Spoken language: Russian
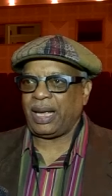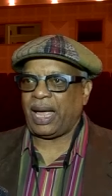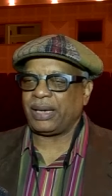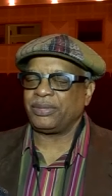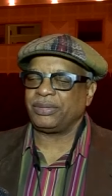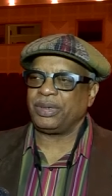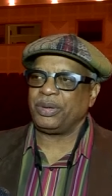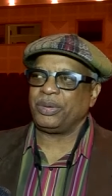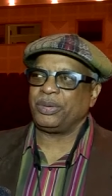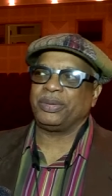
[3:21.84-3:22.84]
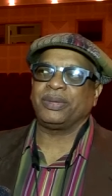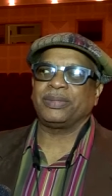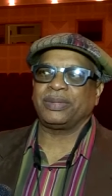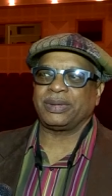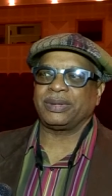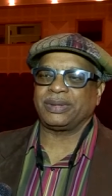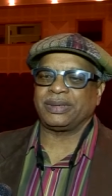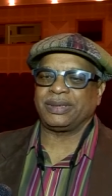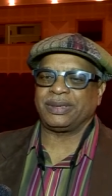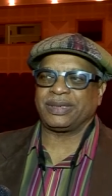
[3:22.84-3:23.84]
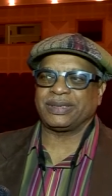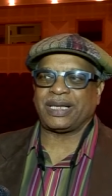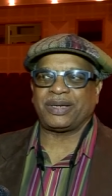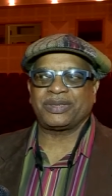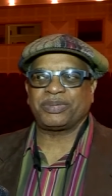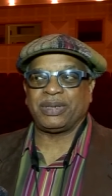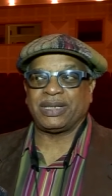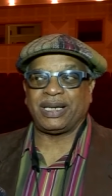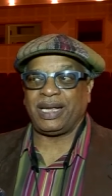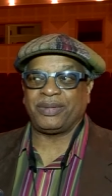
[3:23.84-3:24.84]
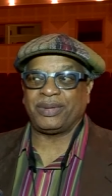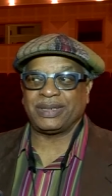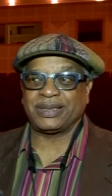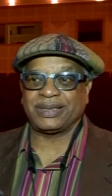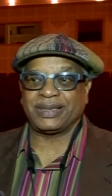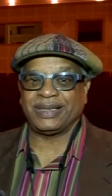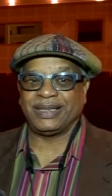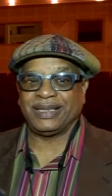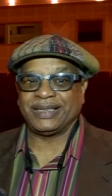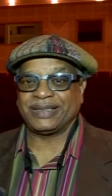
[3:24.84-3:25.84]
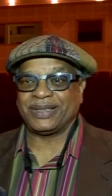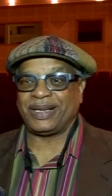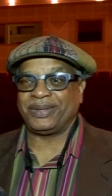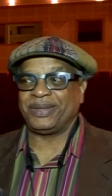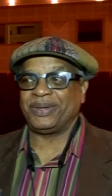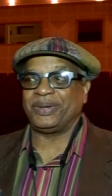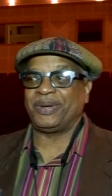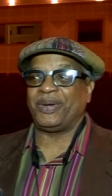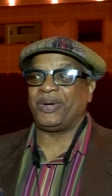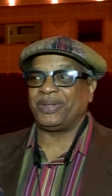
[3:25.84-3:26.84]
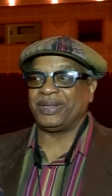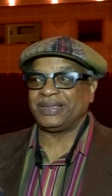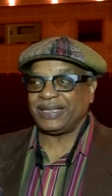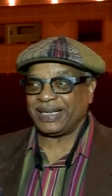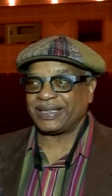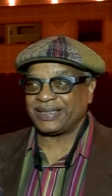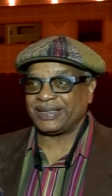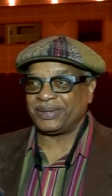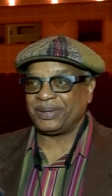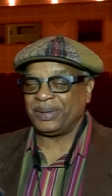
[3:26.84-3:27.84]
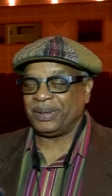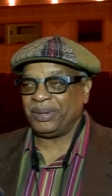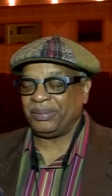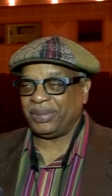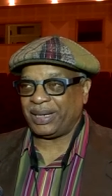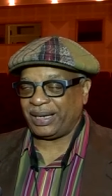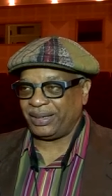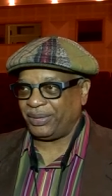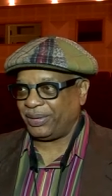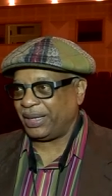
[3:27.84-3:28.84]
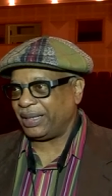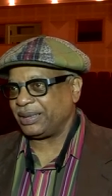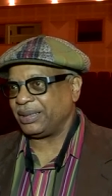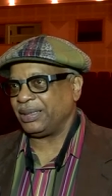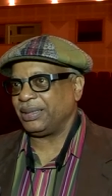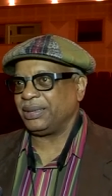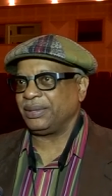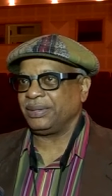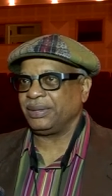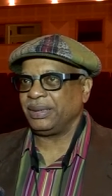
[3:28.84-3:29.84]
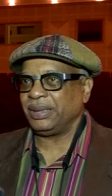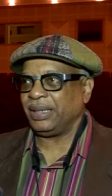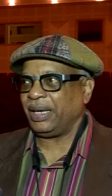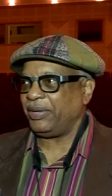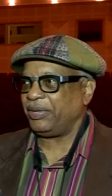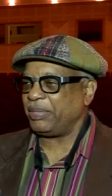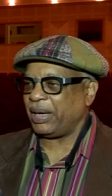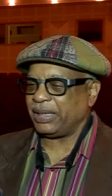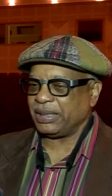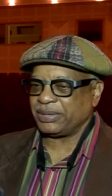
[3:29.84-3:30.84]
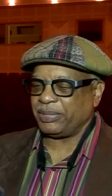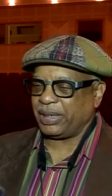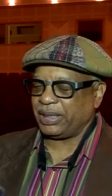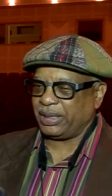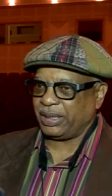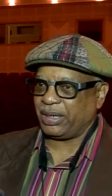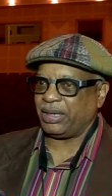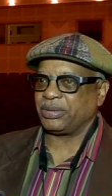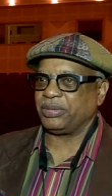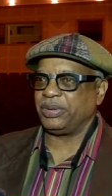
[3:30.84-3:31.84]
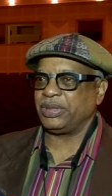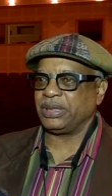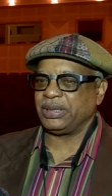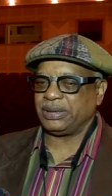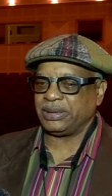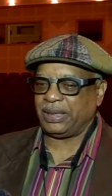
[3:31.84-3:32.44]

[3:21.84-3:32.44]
I don't know, because I don't speak the language. Я думаю, это отличный проект. Я не могу судить о диалогах актеров, о тексте, поскольку не понимаю языка.